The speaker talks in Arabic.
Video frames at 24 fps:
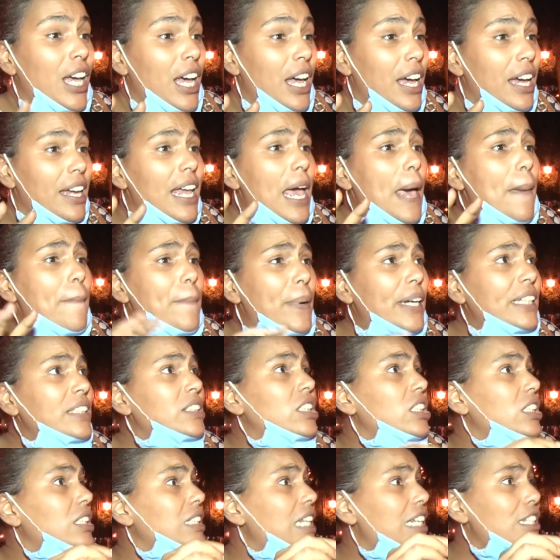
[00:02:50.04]
يا بنتي
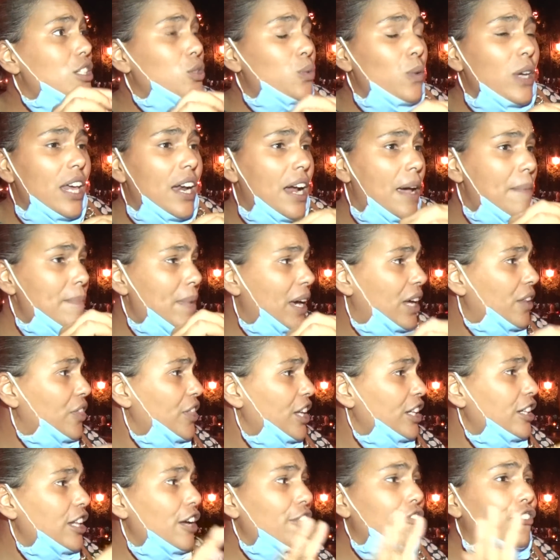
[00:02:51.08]
التصويرة
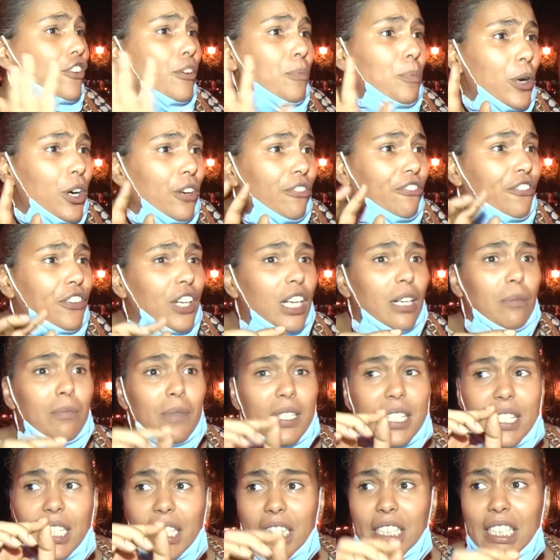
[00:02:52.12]
ماخذتها في بروفيل
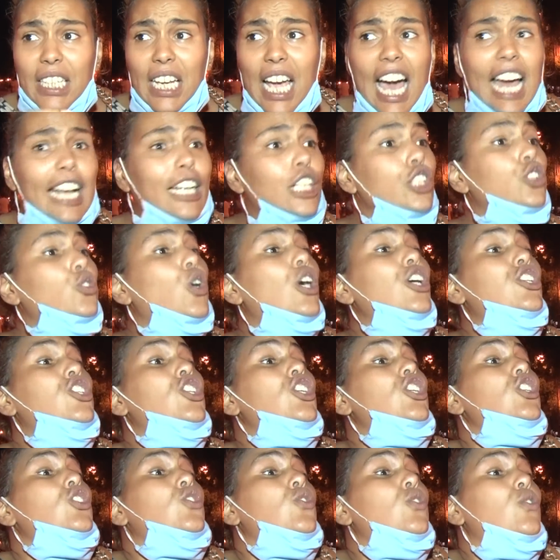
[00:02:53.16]
زدت كي حليتو
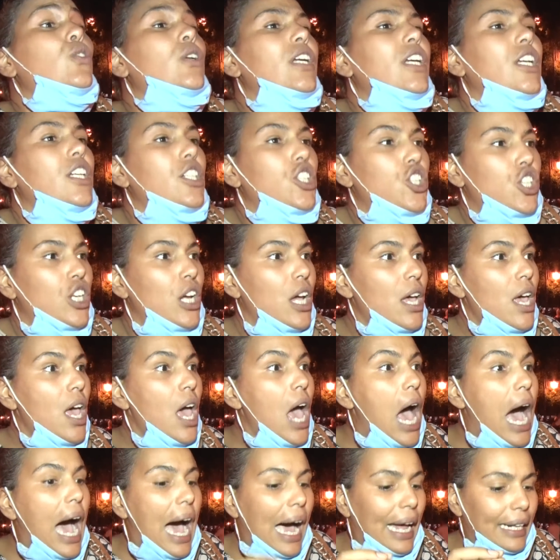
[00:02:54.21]
حشيش وريش
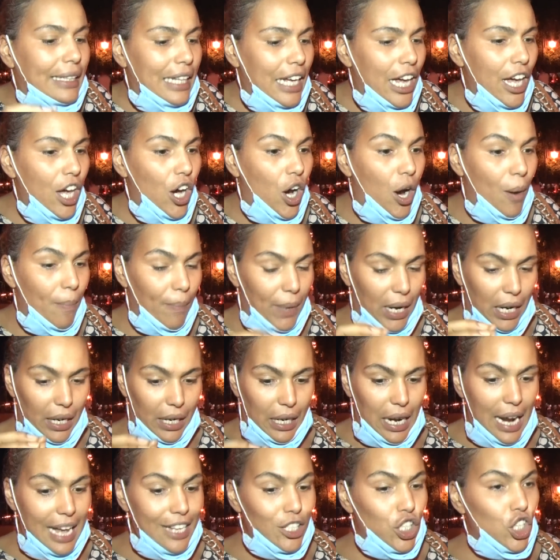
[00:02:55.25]
اعطيهم
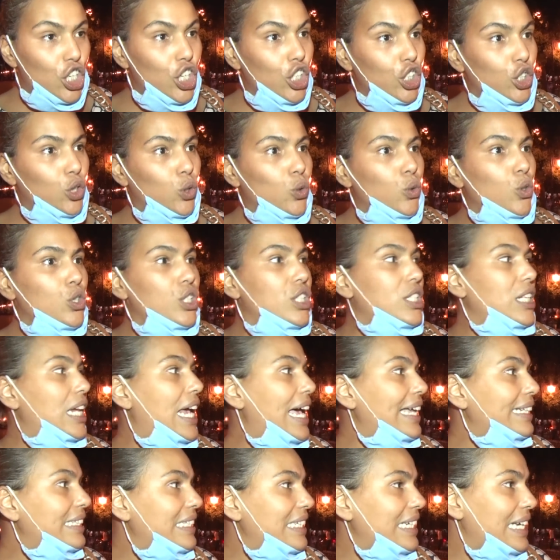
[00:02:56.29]
الراجل التونسي
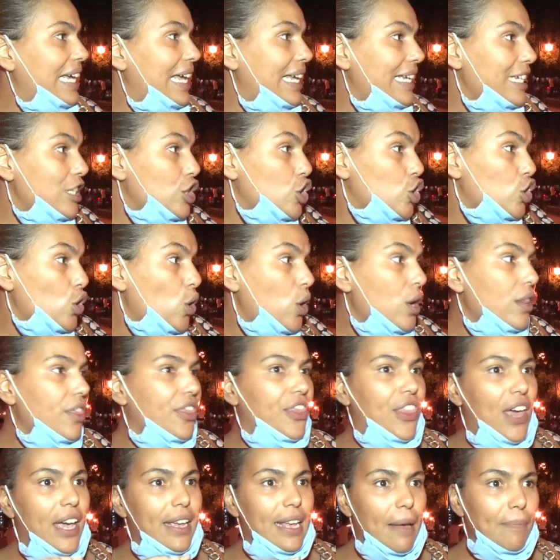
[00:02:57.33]
اعطيه حس
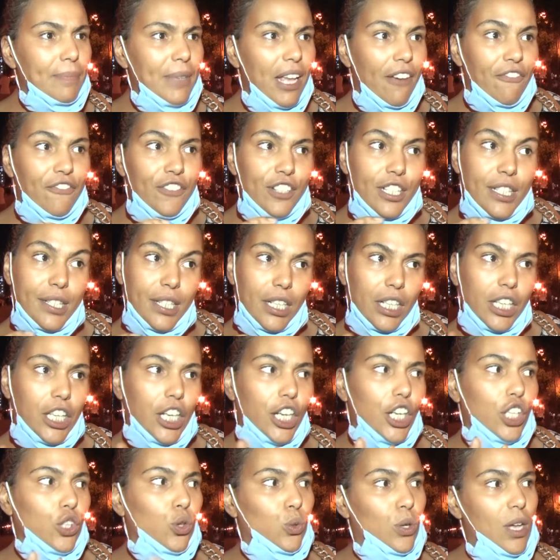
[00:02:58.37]
انثى يبدا في
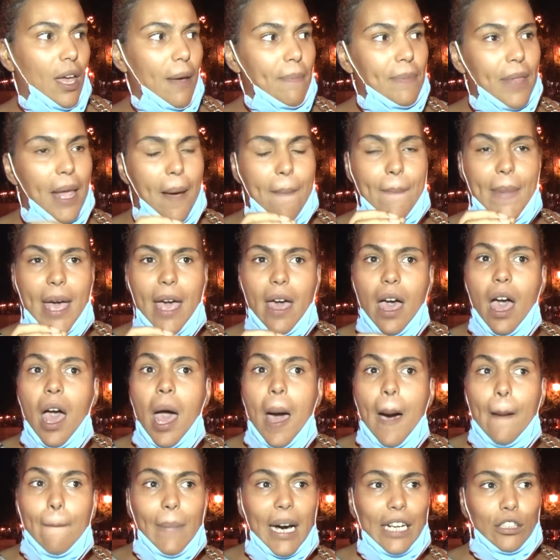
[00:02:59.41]
السكريت ويبدا ما
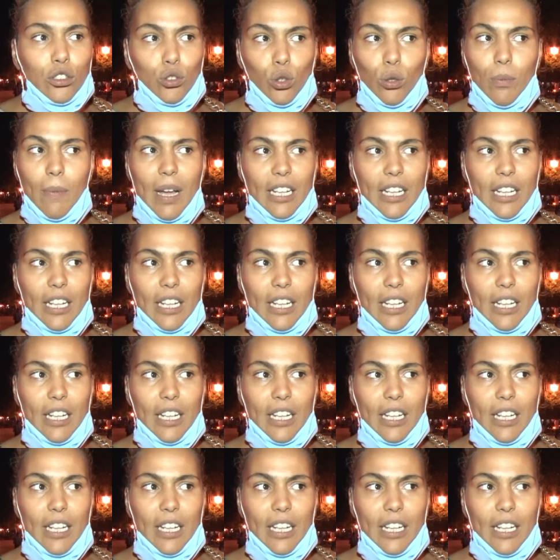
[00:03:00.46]
مرته ما